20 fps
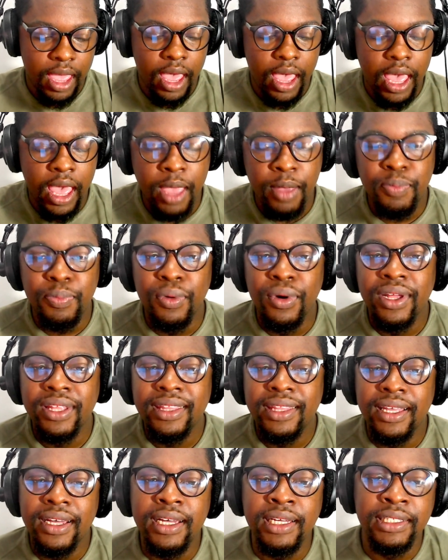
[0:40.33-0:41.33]
É
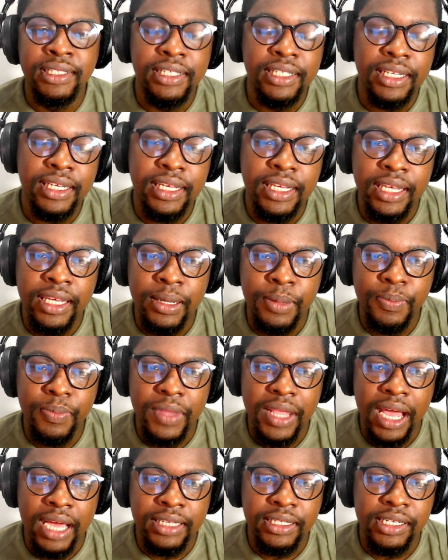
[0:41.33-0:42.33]
importante que
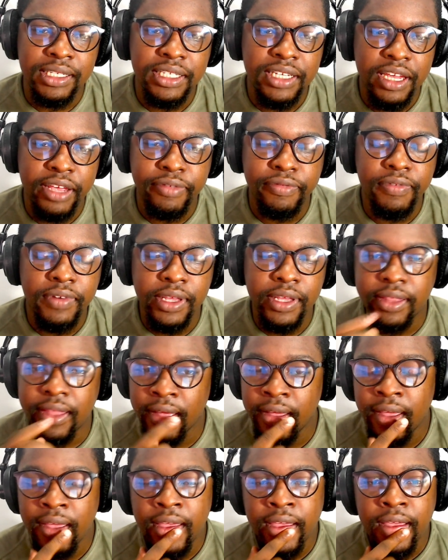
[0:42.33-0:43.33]
a gente reflita
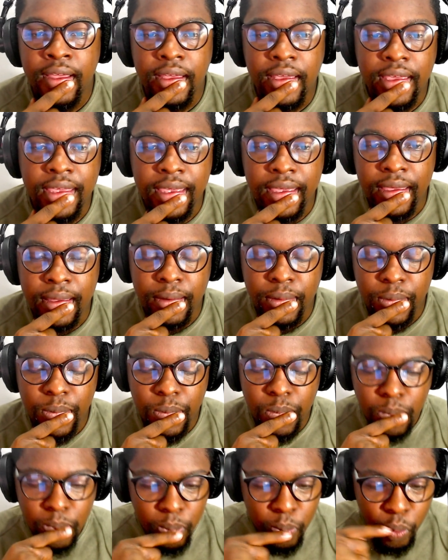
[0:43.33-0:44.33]
que
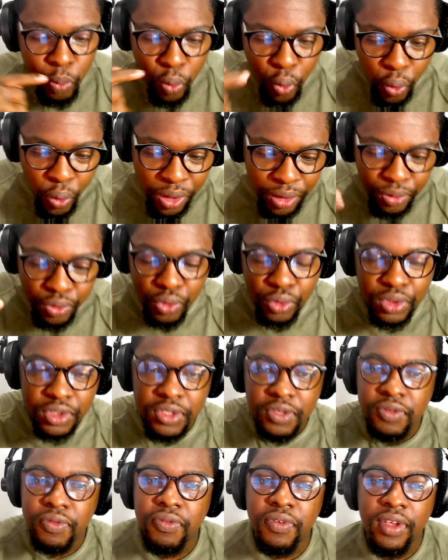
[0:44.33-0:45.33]

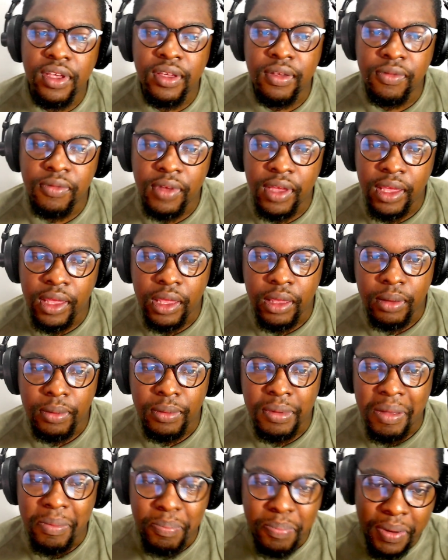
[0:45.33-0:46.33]
muitos vivem
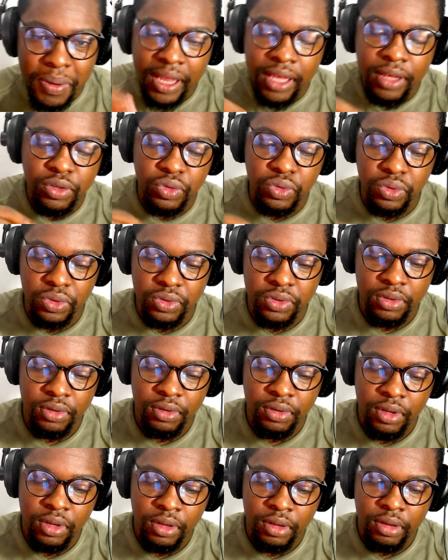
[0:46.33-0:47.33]
presos
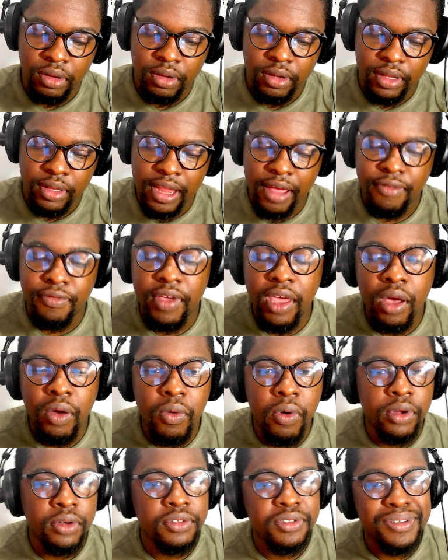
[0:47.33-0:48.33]
na
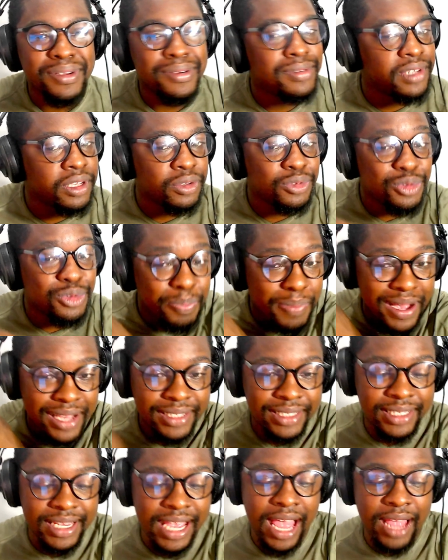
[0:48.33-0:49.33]
vergonha dos seus erros do
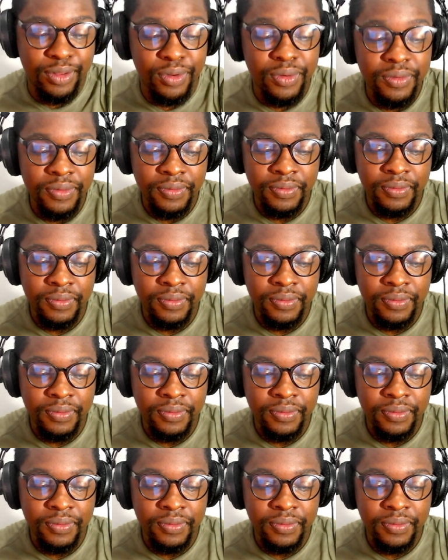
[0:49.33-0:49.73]
passado,